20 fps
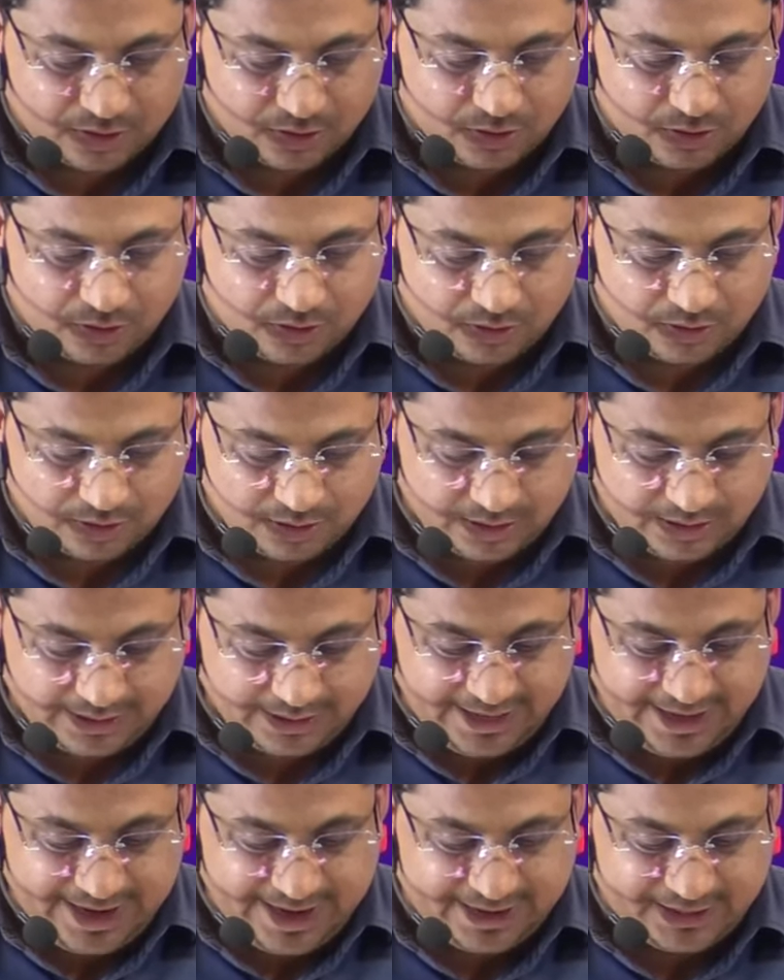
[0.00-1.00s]
तो
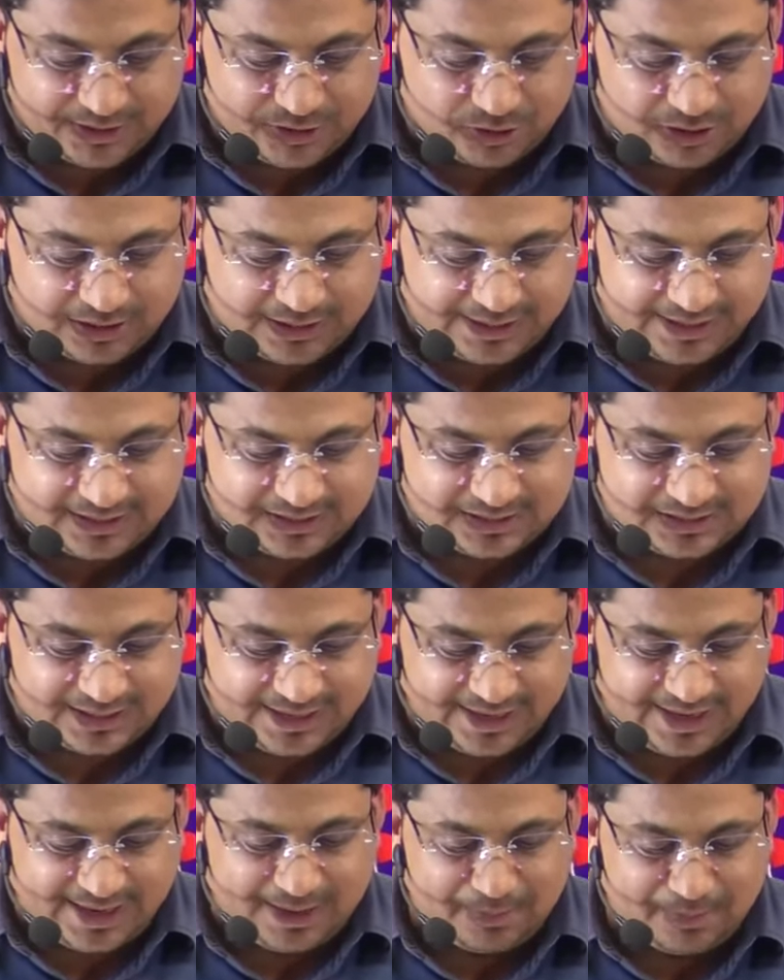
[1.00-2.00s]
एक जो
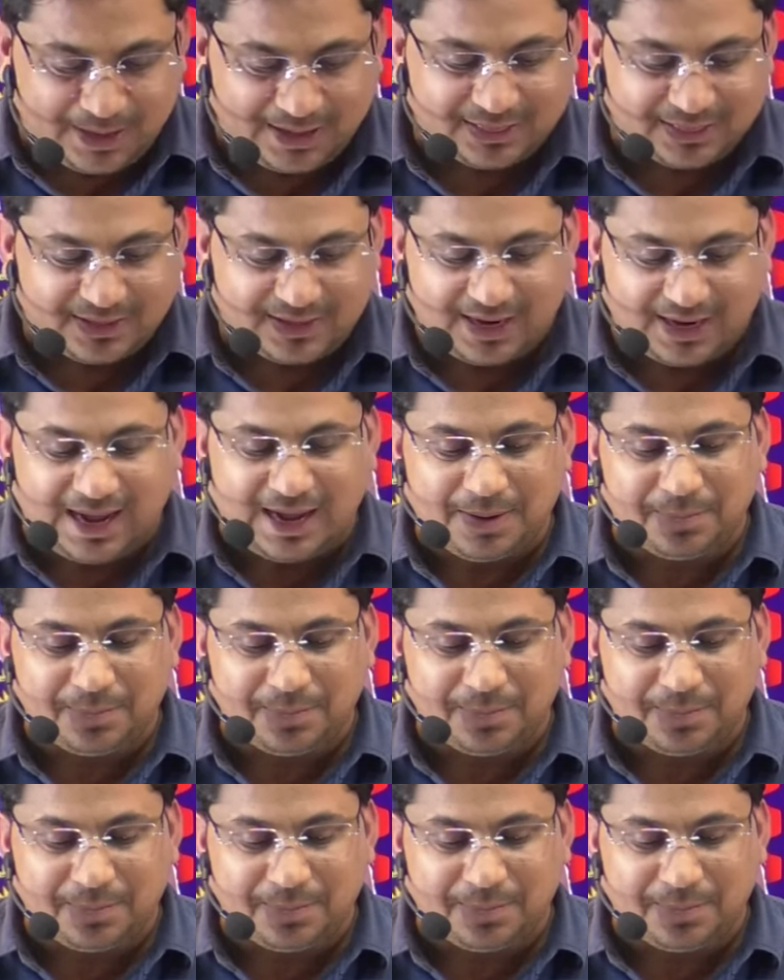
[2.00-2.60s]
टेस्ट है मात्र